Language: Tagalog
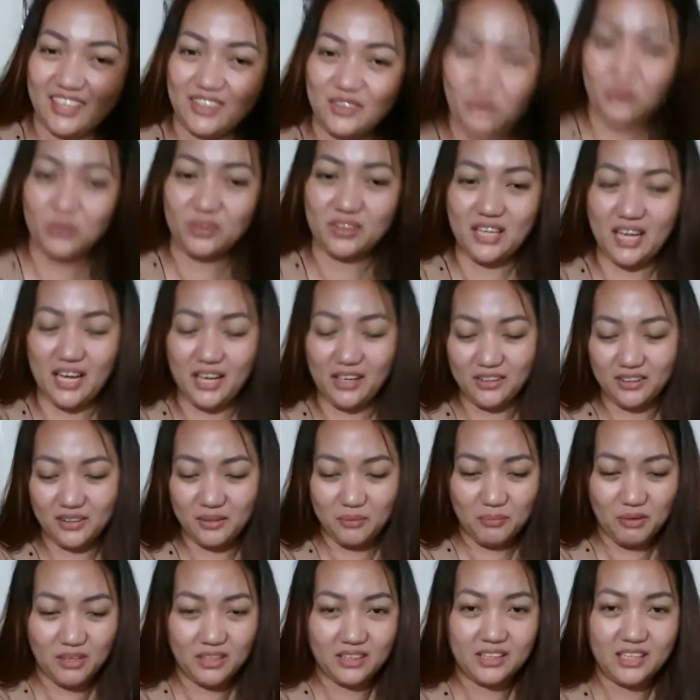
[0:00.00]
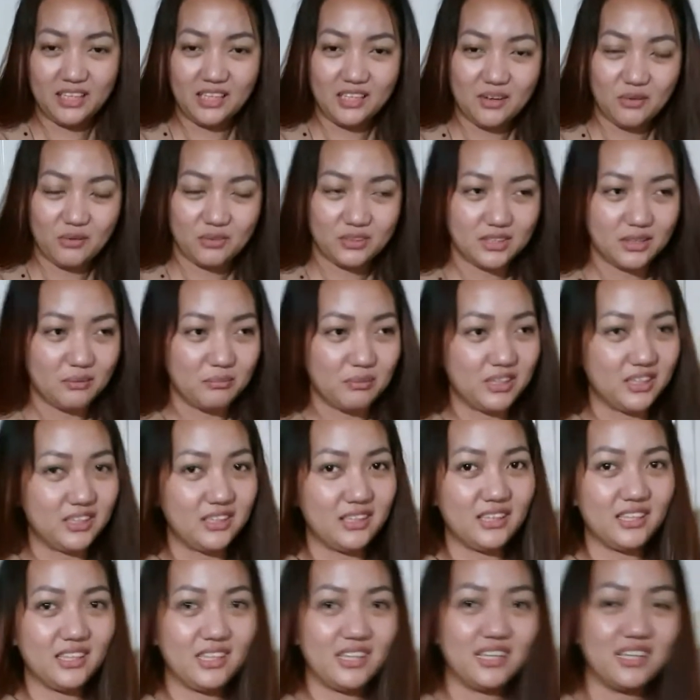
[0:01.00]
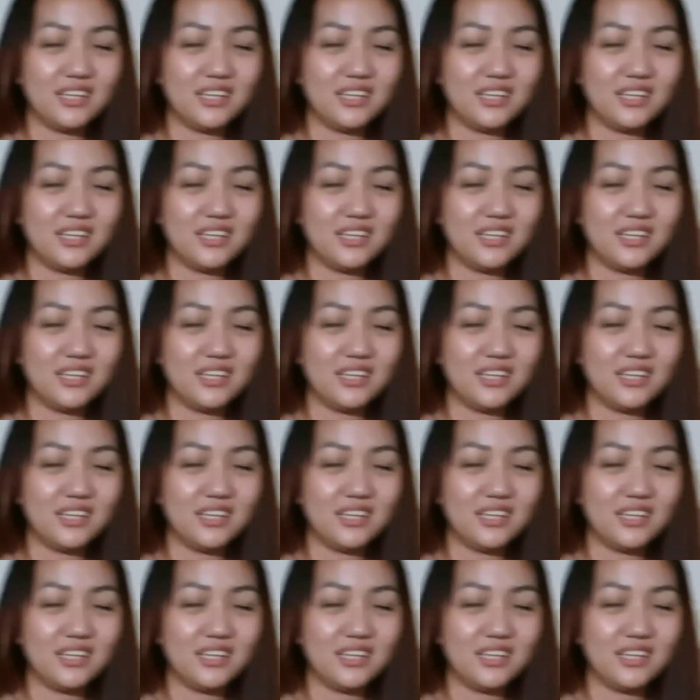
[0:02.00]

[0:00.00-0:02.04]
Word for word: diba daw tayo ng mga take-out sa meeting.